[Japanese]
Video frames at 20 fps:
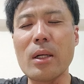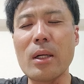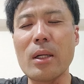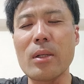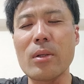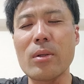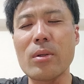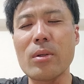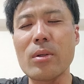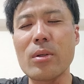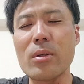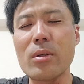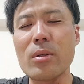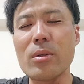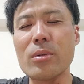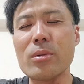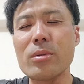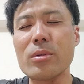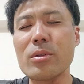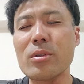の
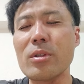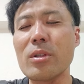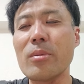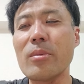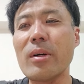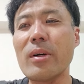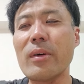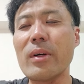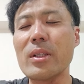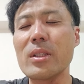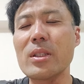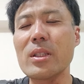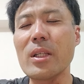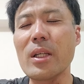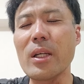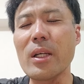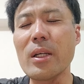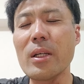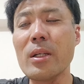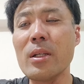フルに回して
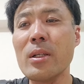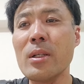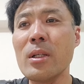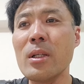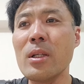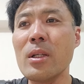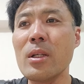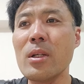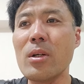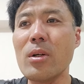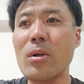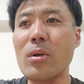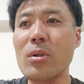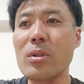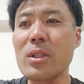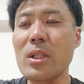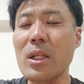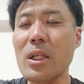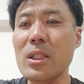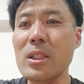大
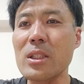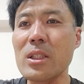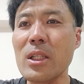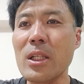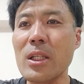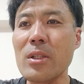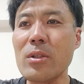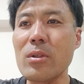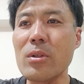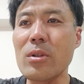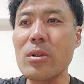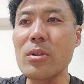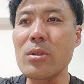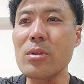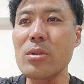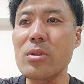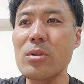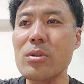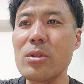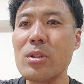阪市内の
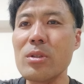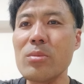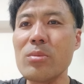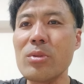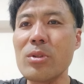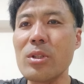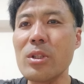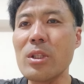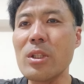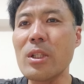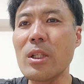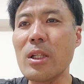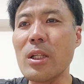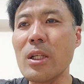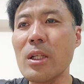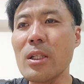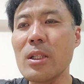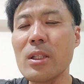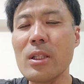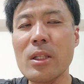中心部に行ってね、
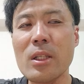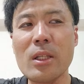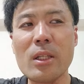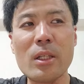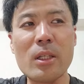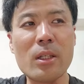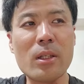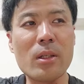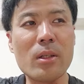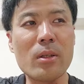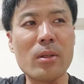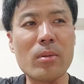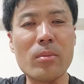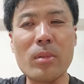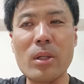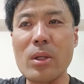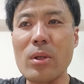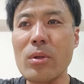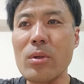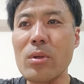ま
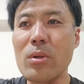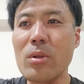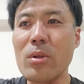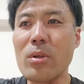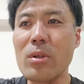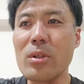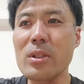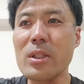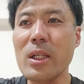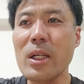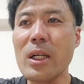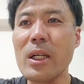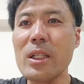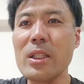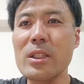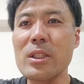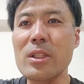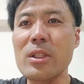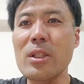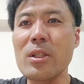あ、ここ堺
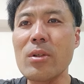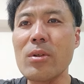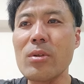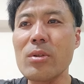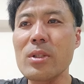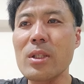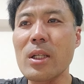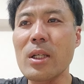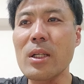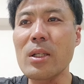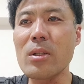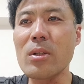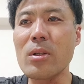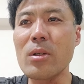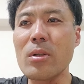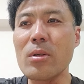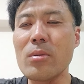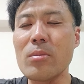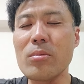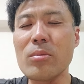市っていう大阪
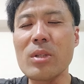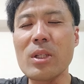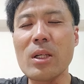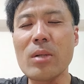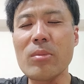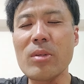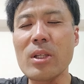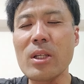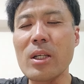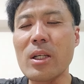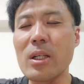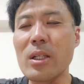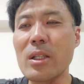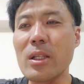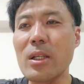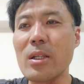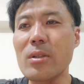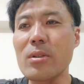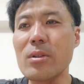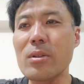の南側に
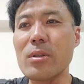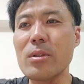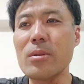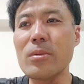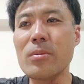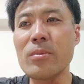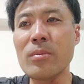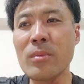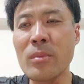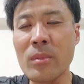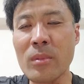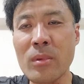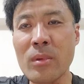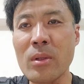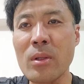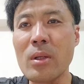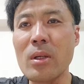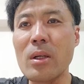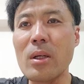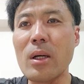ある、
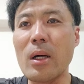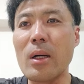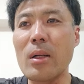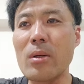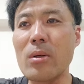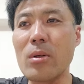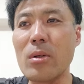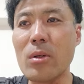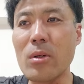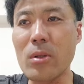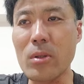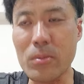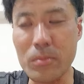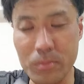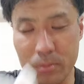あの